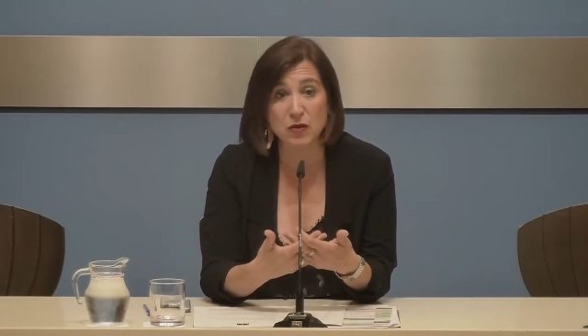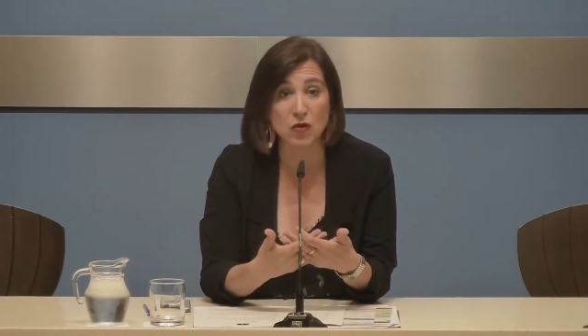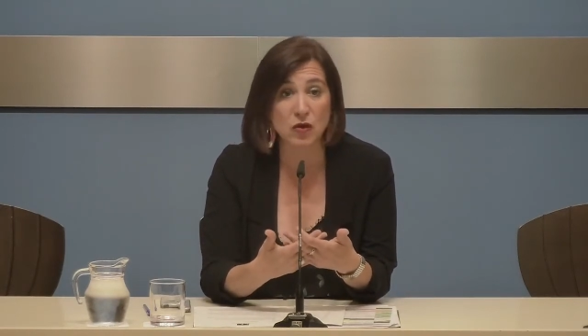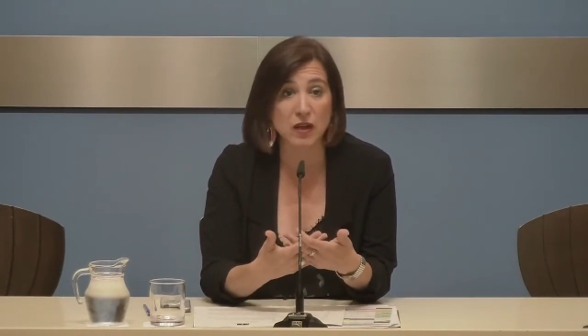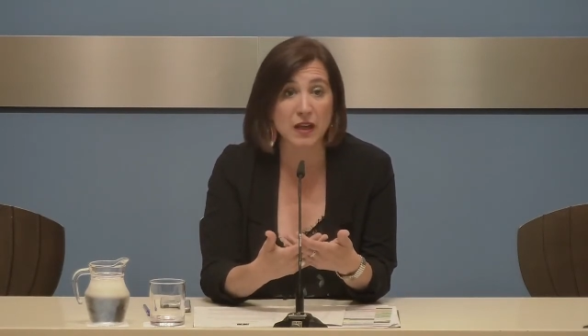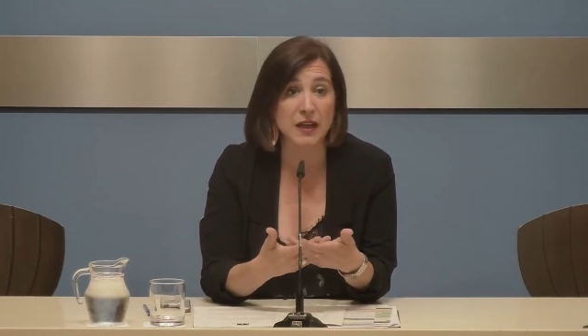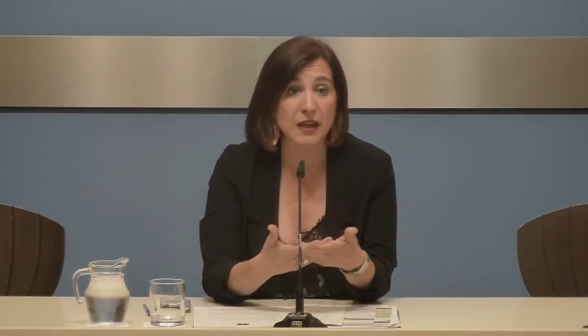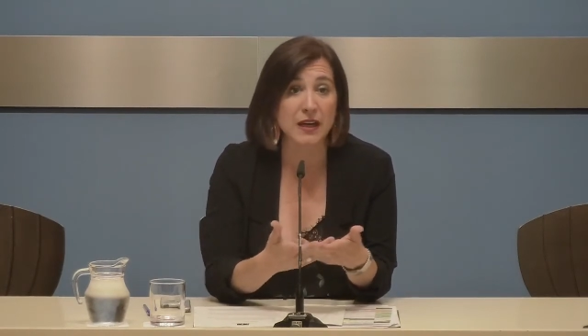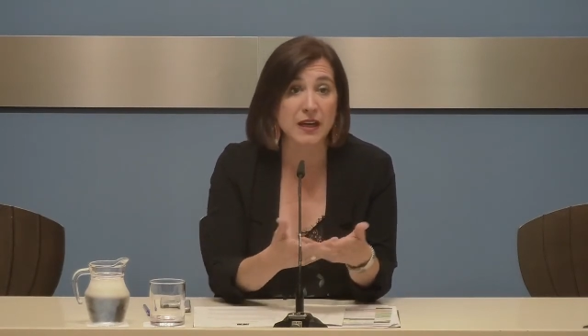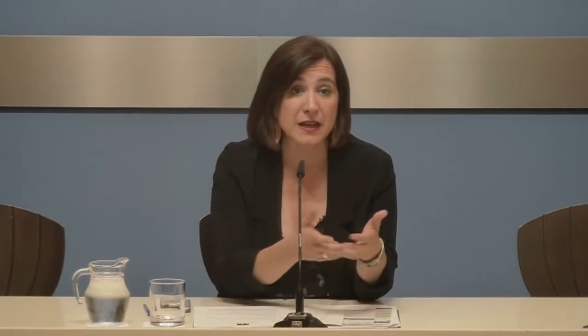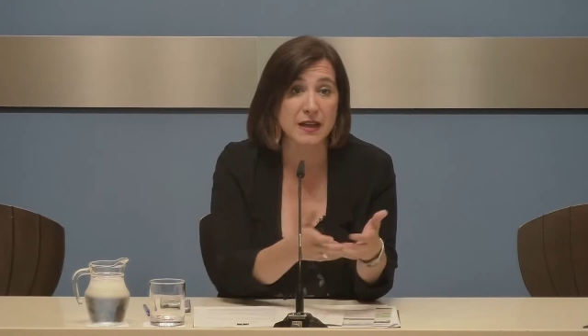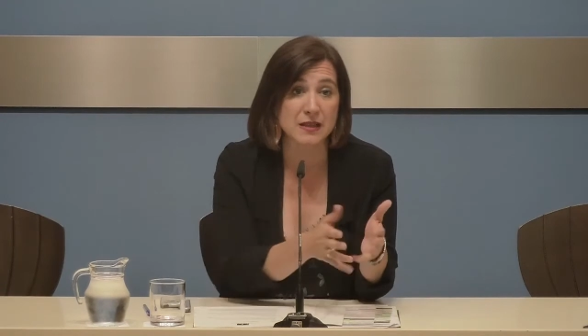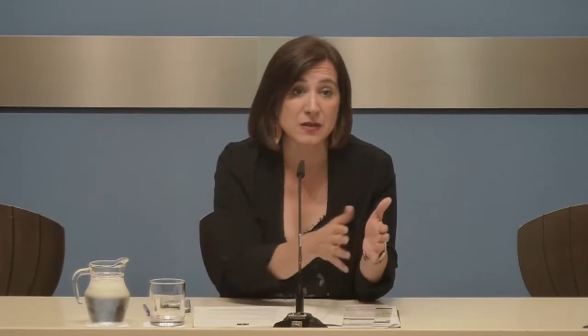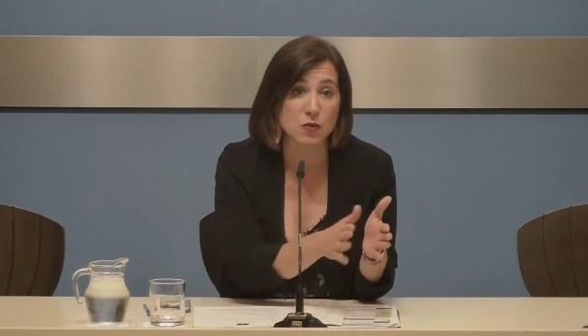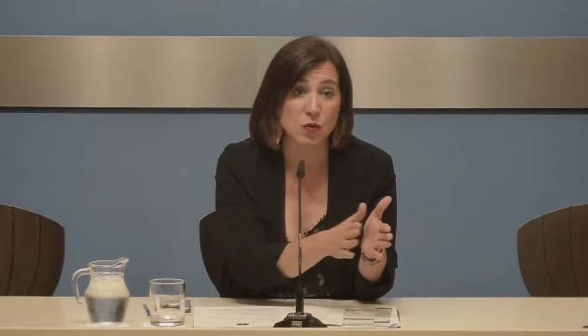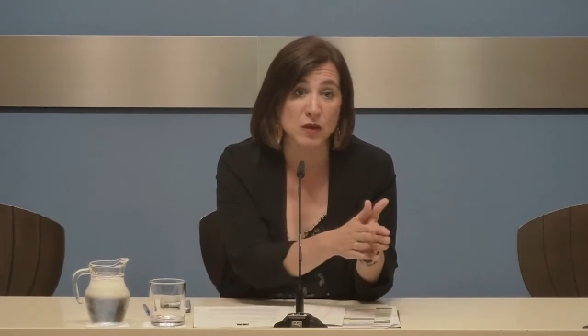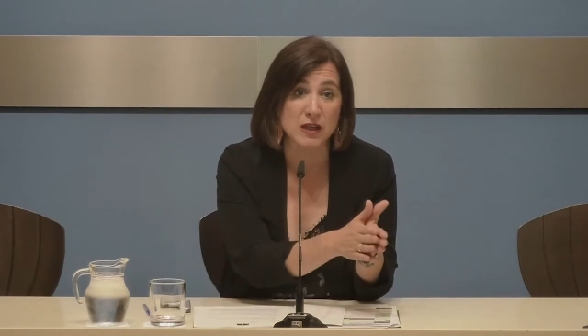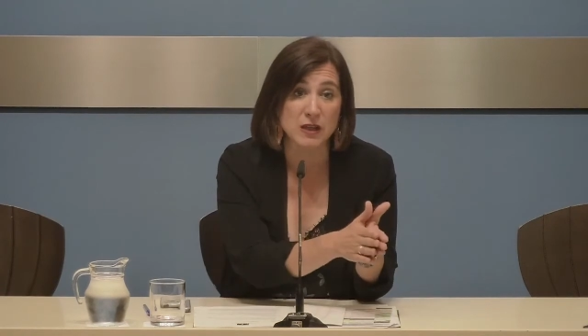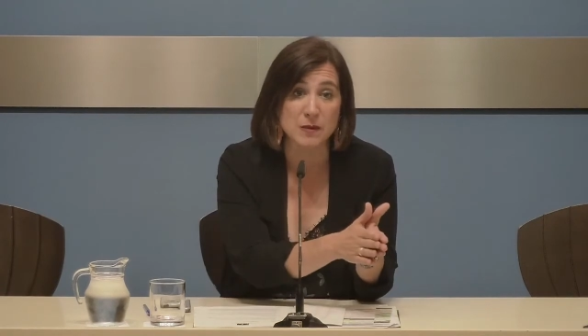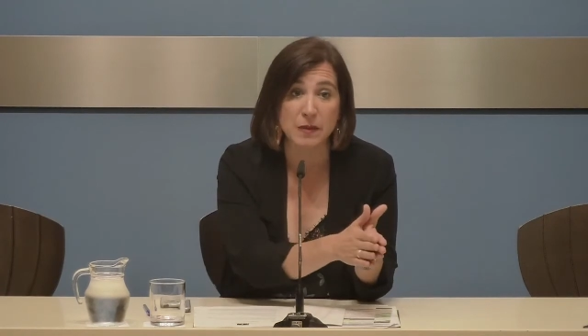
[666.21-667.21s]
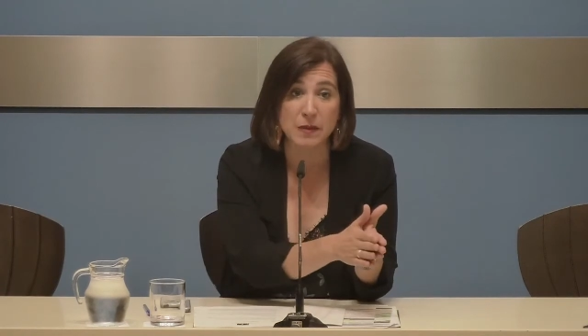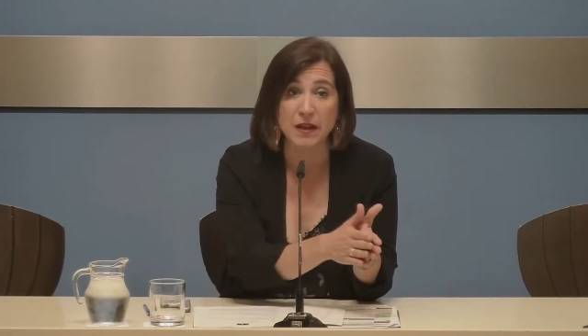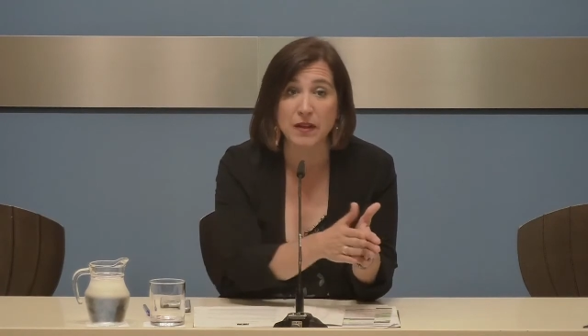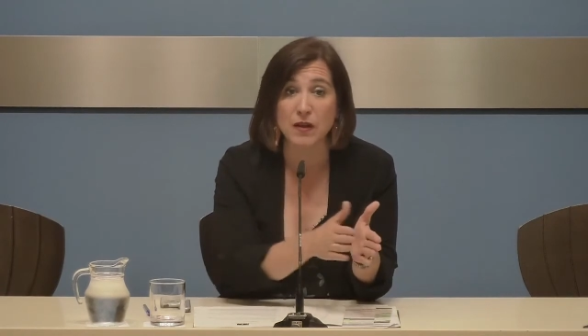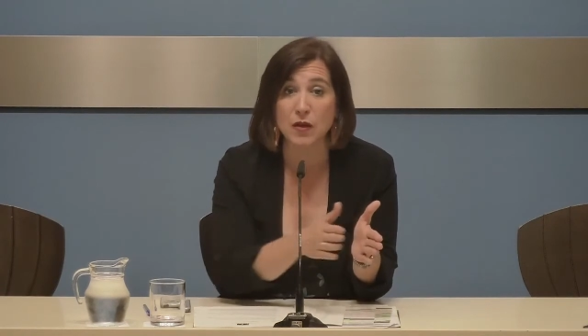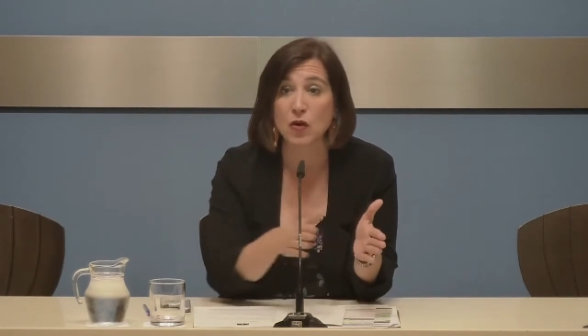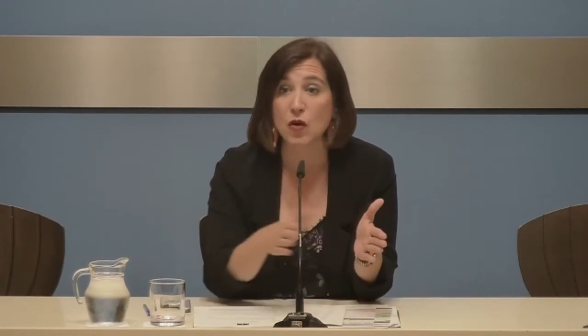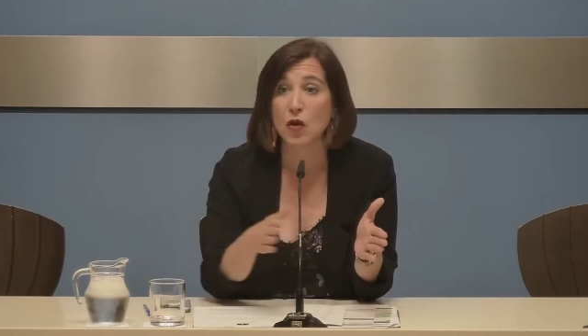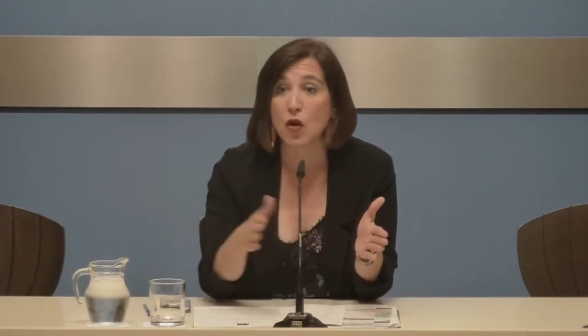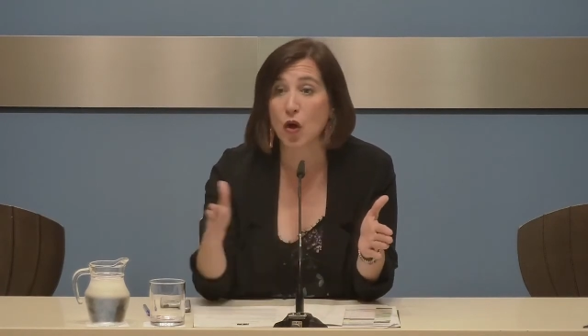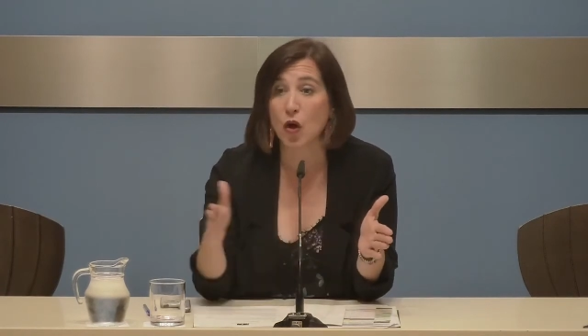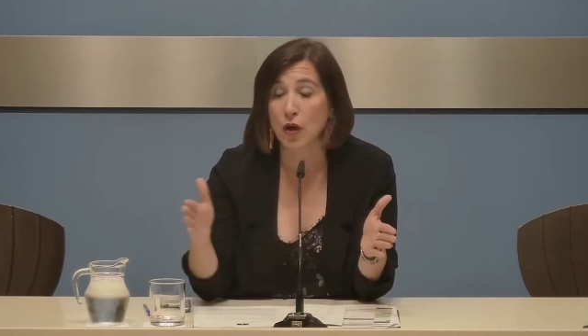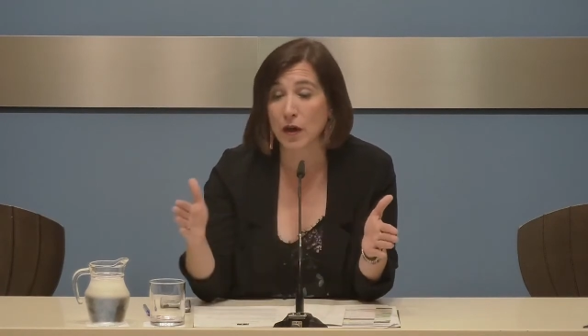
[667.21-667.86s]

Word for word: Lo que quieren es un espacio